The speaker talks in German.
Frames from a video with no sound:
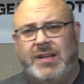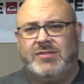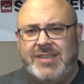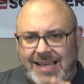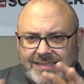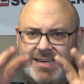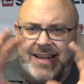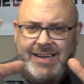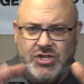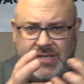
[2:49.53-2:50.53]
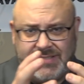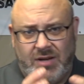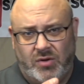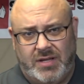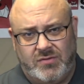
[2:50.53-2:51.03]
Also der ganze Kleinscheiß, der
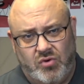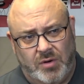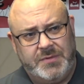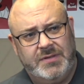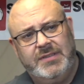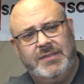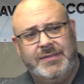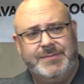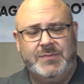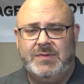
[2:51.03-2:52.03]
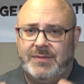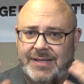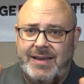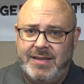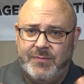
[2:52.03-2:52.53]
noch dazu kommt, äh,
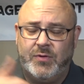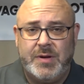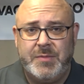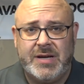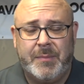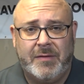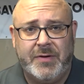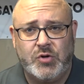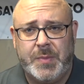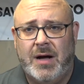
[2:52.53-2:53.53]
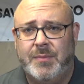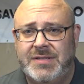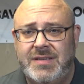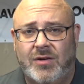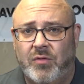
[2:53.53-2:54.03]
den ich, von dem ich am Anfang sprach, mit
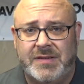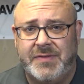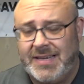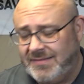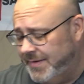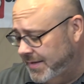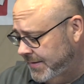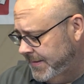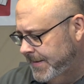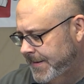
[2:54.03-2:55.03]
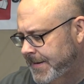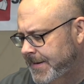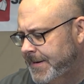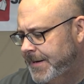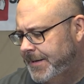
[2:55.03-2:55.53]
Sicherheit auch was vergessen werde,
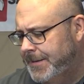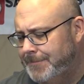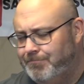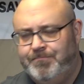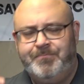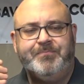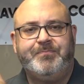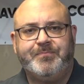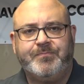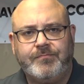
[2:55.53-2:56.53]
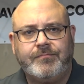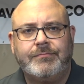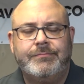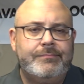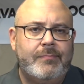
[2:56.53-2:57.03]
ähm,
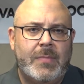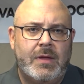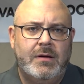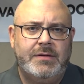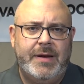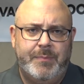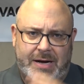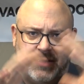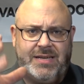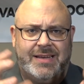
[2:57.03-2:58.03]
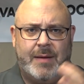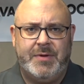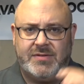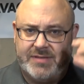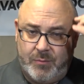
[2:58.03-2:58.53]
den packe ich dann
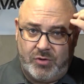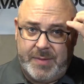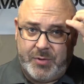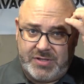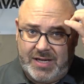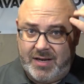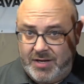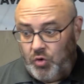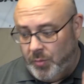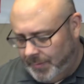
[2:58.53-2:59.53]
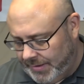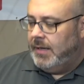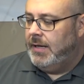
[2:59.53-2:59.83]
damit zusammen und gebe euch da dann einen Überblick.